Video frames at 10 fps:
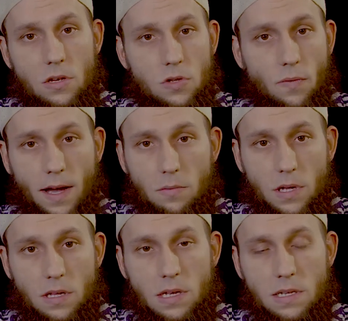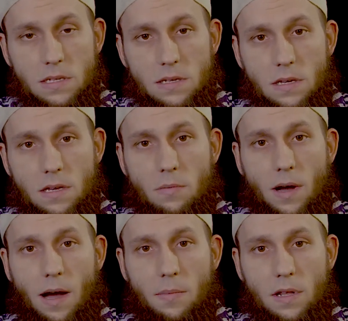soweit mir dies im
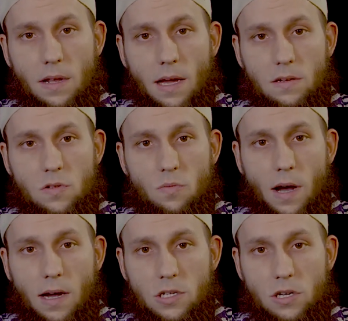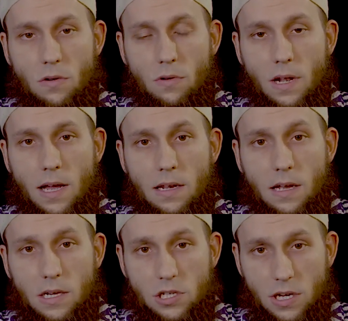Rahmen einer summarischen
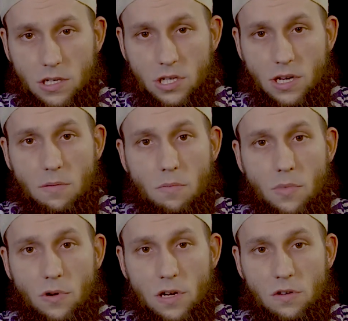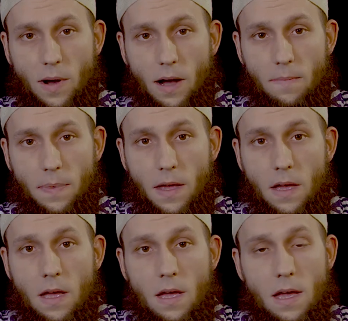Online-Recherche möglich war.
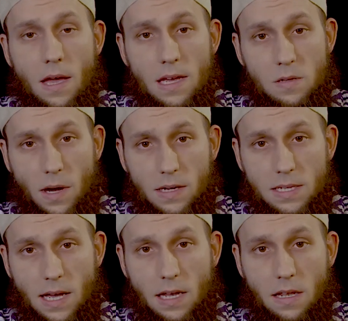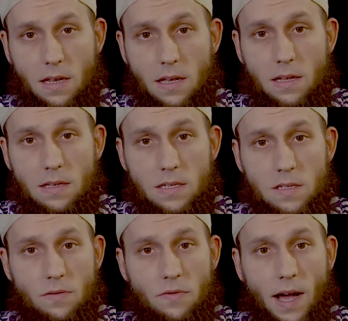Es mag sein,
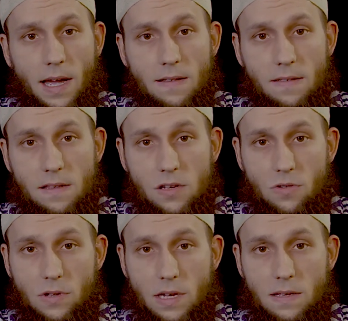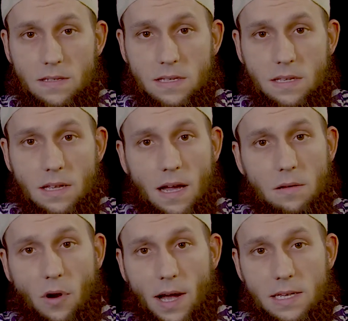dass vereinzelte Journalisten
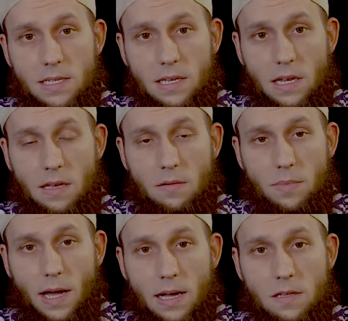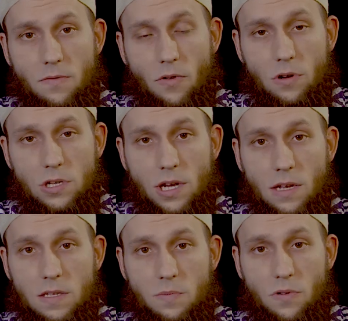al-Muhaisini bereits vor
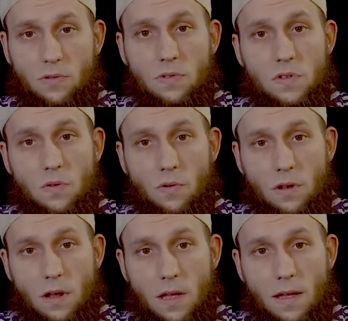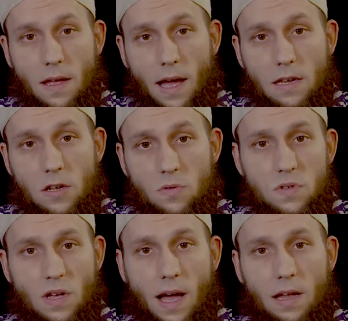Tschernis Produktion einen
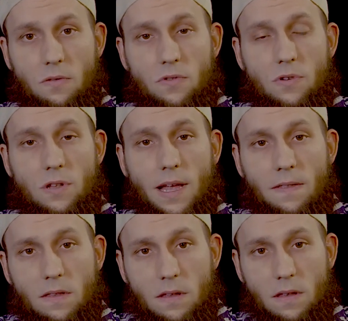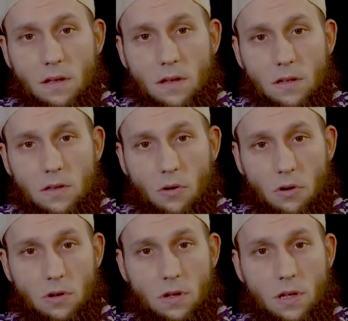Nusra-Anführer nannten.
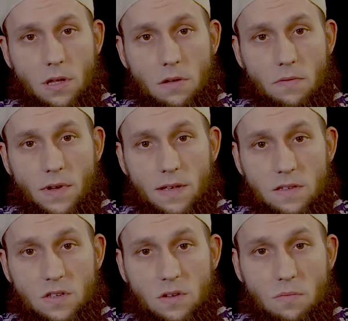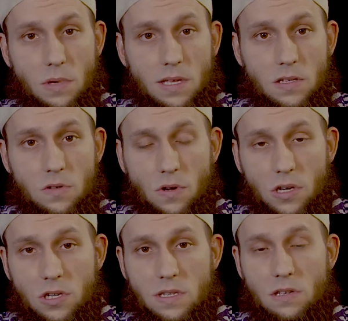Doch wer sich mit der
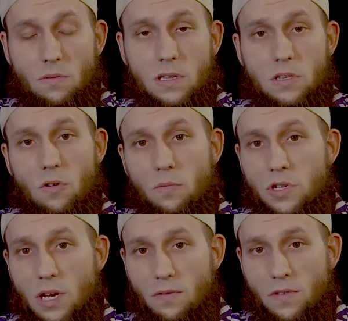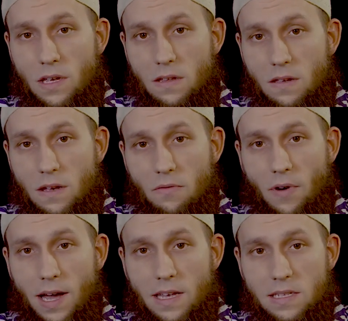syrischen Situation beschäftigt,
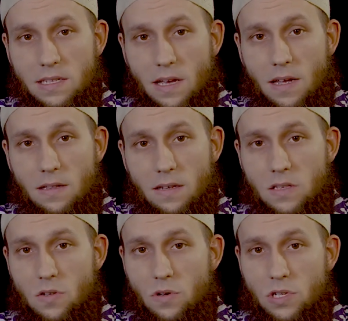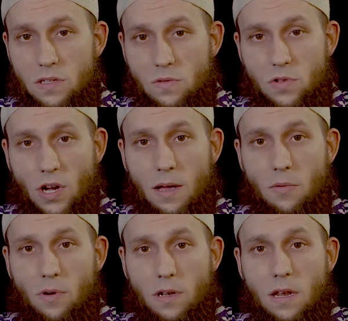weiß, dass solche
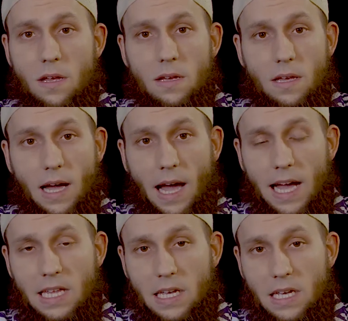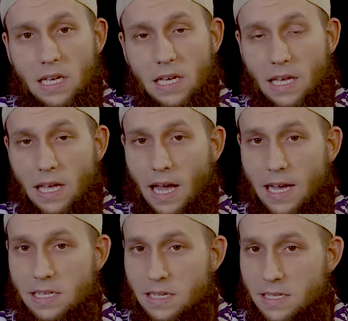Zuschreibungen gerade in
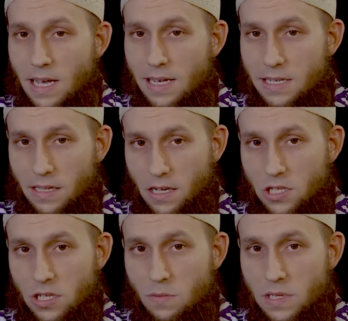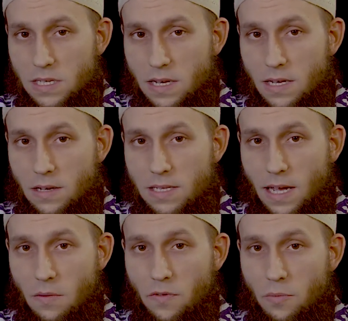Kreisen des Assad-Regimes
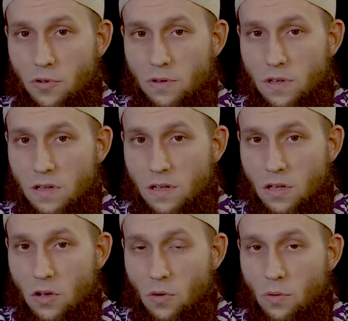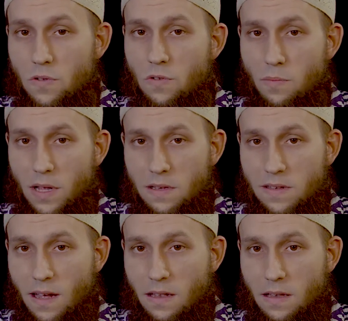seinen Verbündeten und
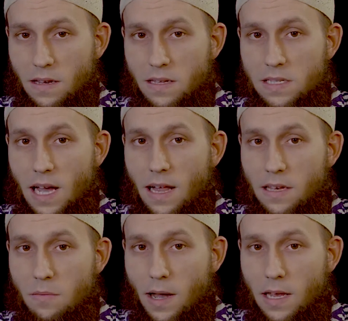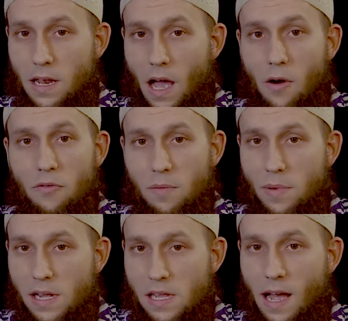Sympathisanten ganz allgemein auf
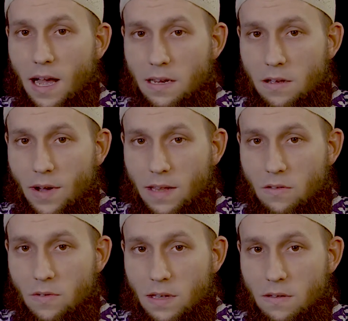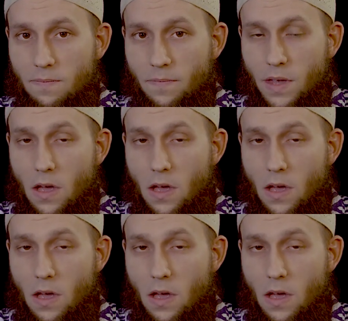Rebellen angewandt wird